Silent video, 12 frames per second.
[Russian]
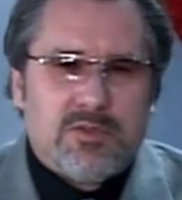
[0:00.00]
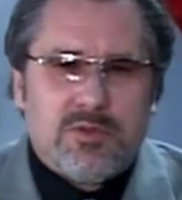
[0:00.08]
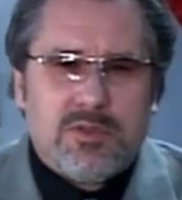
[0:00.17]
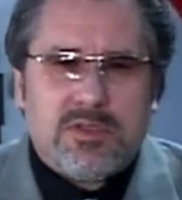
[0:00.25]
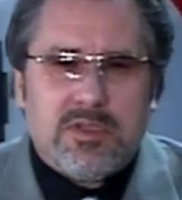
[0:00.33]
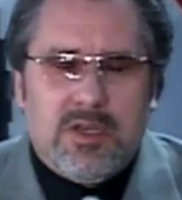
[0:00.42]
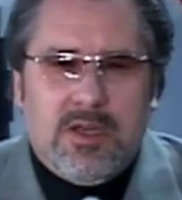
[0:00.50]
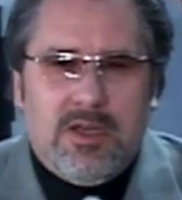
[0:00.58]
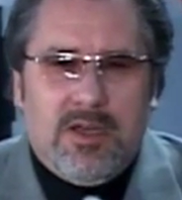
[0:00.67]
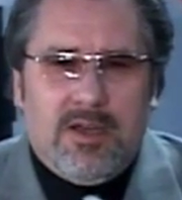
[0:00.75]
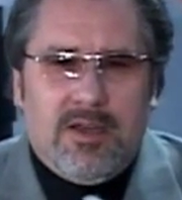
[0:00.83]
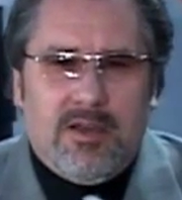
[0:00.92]
То есть
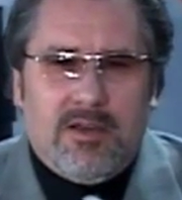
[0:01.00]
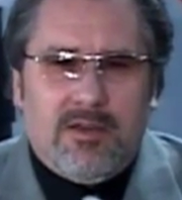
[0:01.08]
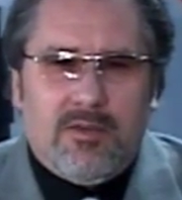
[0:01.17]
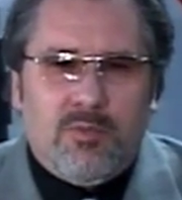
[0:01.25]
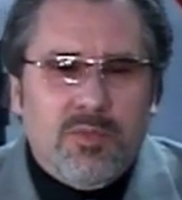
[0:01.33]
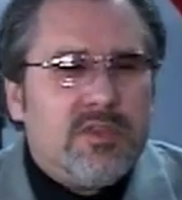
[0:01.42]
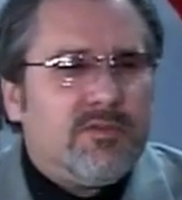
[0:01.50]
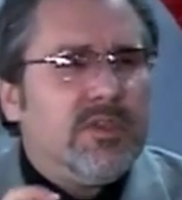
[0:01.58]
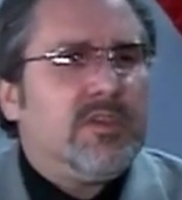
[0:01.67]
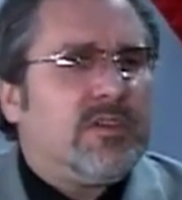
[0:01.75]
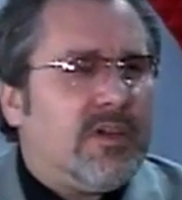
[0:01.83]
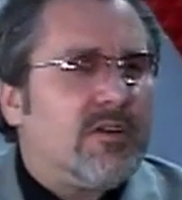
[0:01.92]
а, уметь
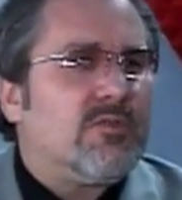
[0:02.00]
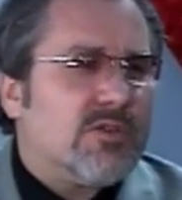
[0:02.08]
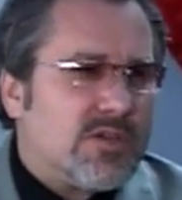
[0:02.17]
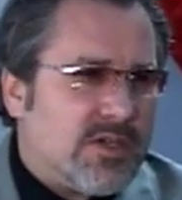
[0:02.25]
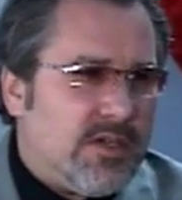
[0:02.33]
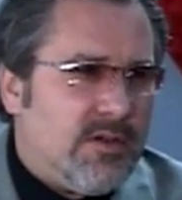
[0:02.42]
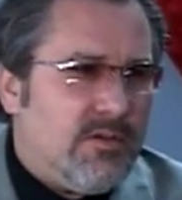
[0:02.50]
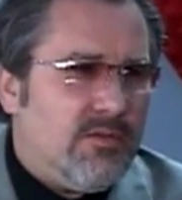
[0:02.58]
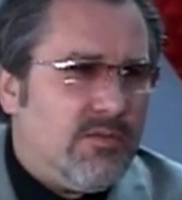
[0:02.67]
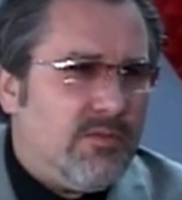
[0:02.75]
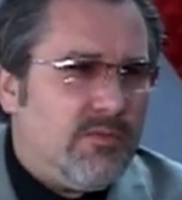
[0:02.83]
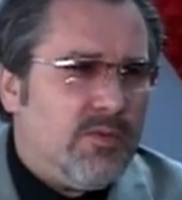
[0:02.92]
видеть хорошее,
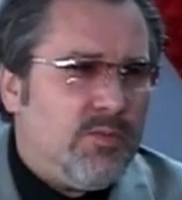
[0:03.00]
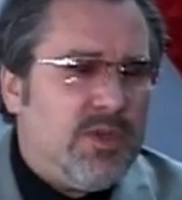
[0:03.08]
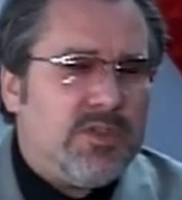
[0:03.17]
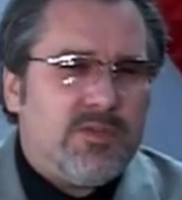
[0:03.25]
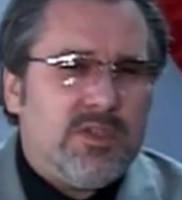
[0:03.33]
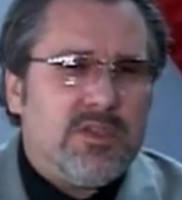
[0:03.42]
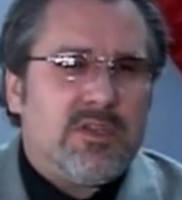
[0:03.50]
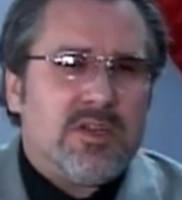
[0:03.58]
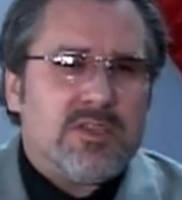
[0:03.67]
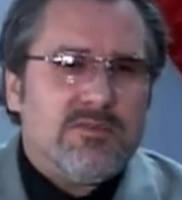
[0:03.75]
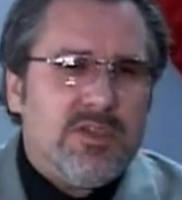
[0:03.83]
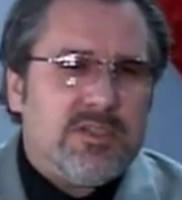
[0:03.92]
уметь видеть
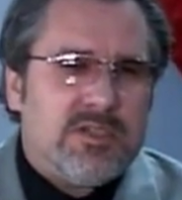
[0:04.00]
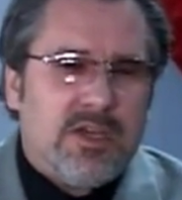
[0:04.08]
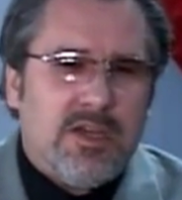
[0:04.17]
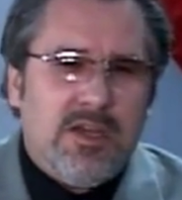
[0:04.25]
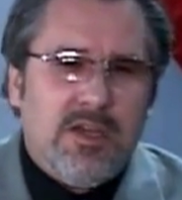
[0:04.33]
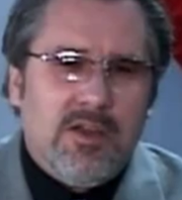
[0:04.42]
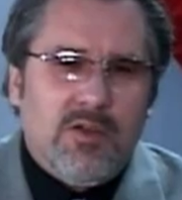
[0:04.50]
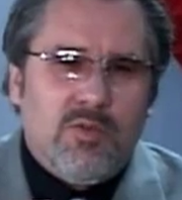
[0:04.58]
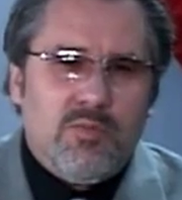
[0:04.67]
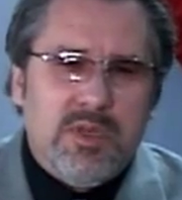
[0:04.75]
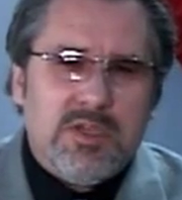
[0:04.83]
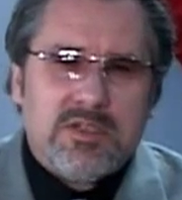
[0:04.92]
развитие,
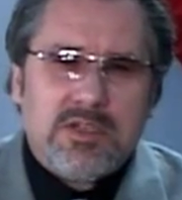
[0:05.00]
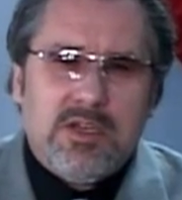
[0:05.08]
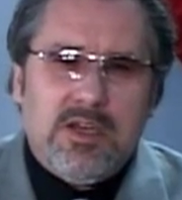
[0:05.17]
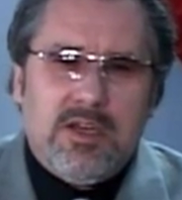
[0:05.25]
уметь